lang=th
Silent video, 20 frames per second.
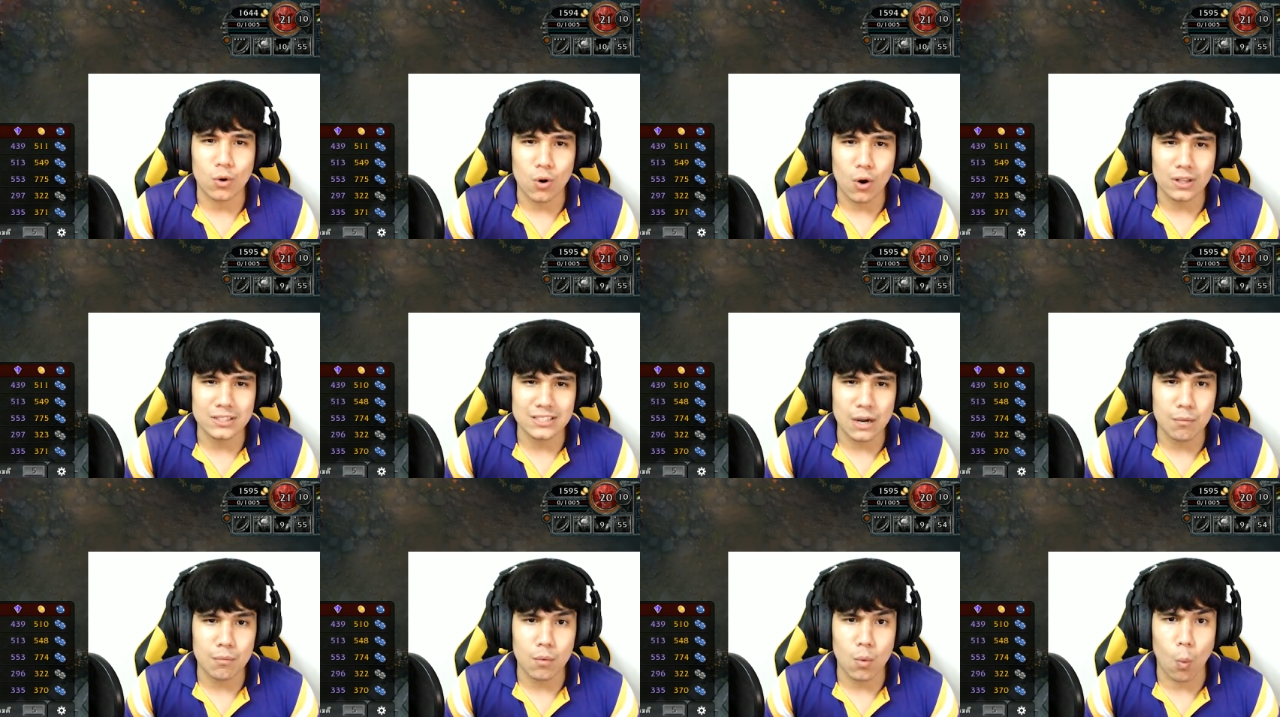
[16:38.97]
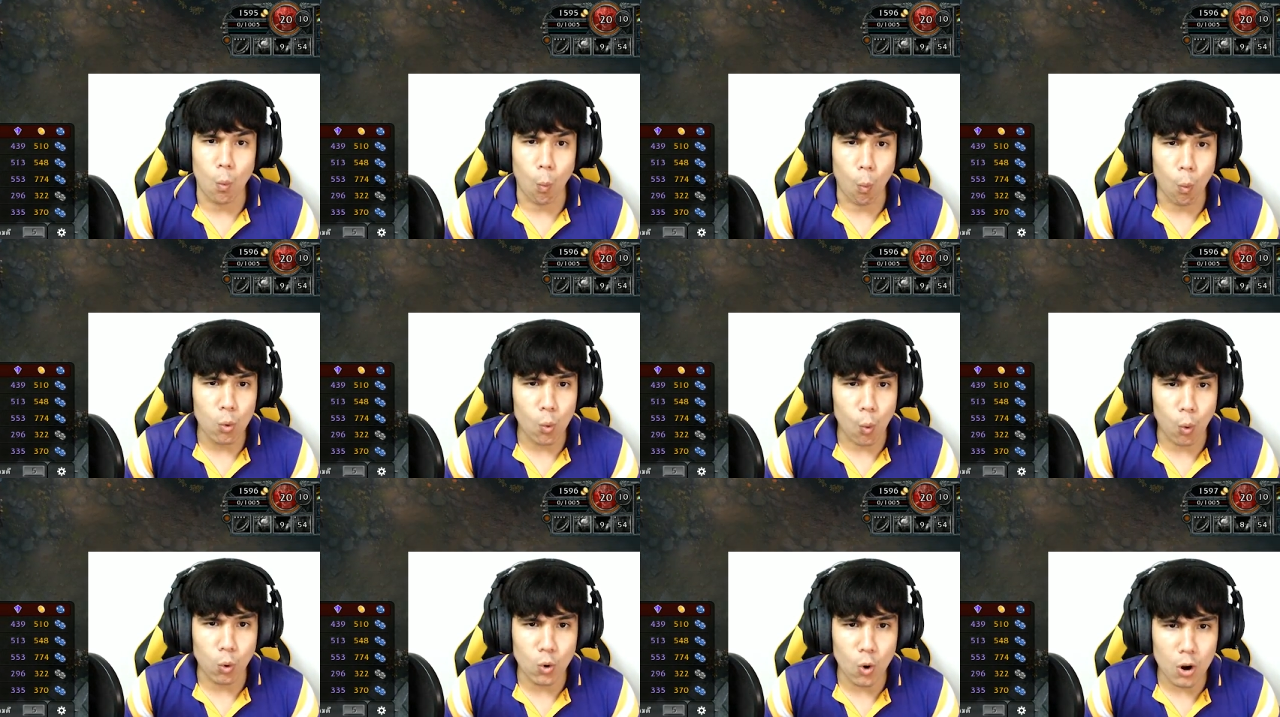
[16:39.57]
นอสจังโอ้โห
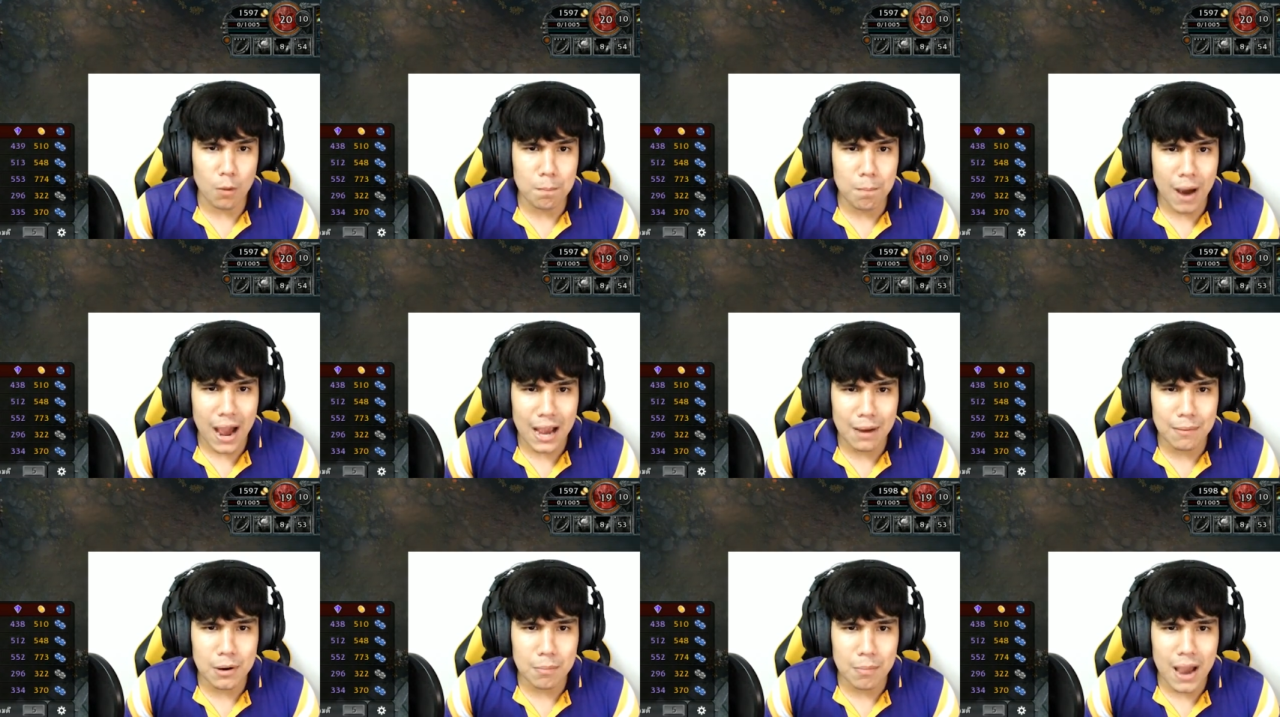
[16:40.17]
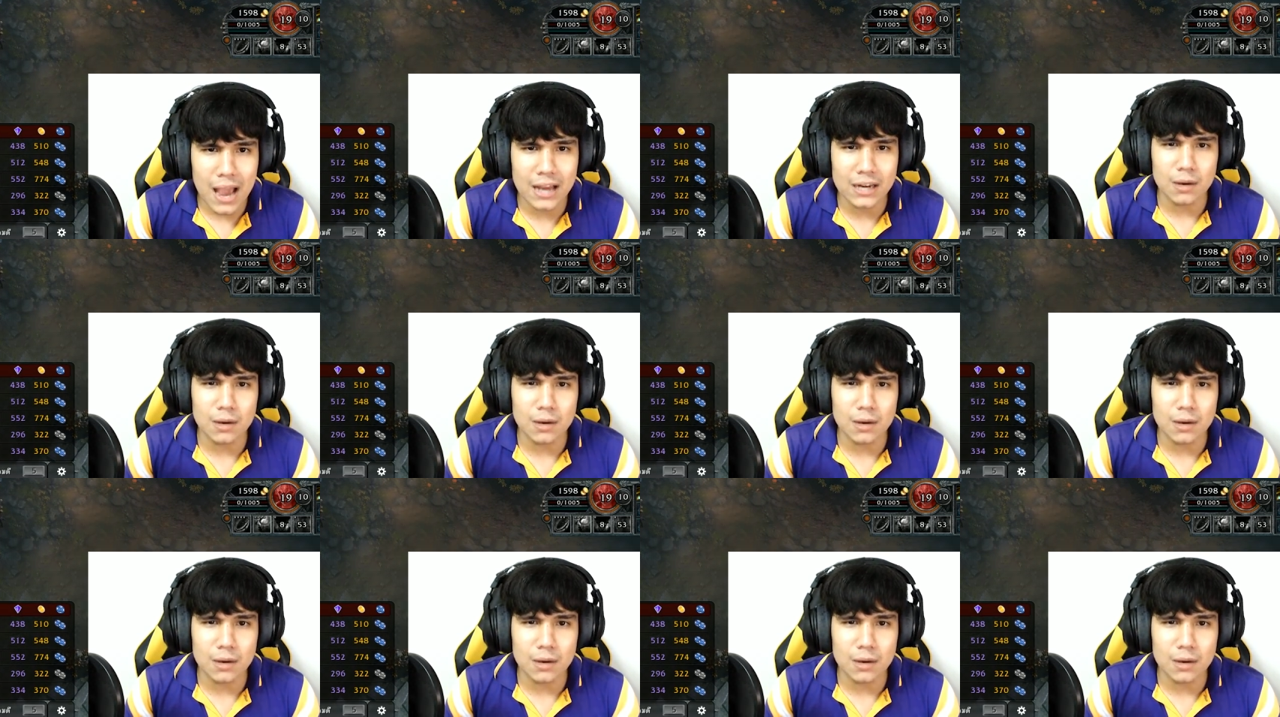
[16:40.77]
โคนอสบางมา